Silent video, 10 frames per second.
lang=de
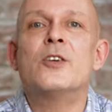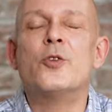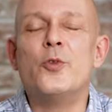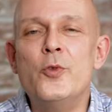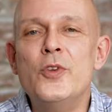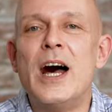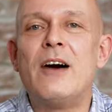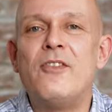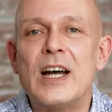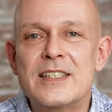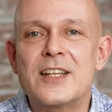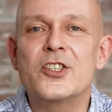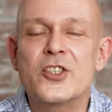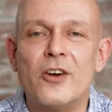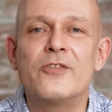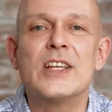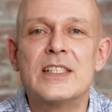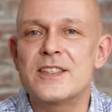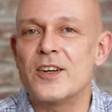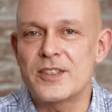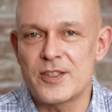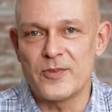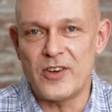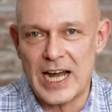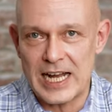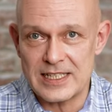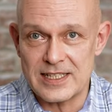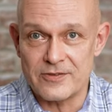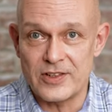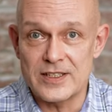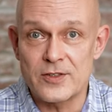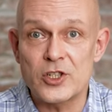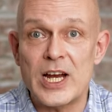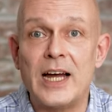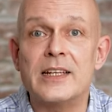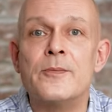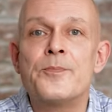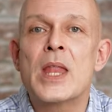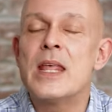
grüner Wasserstoff ist doch zum Verheizen viel zu schade.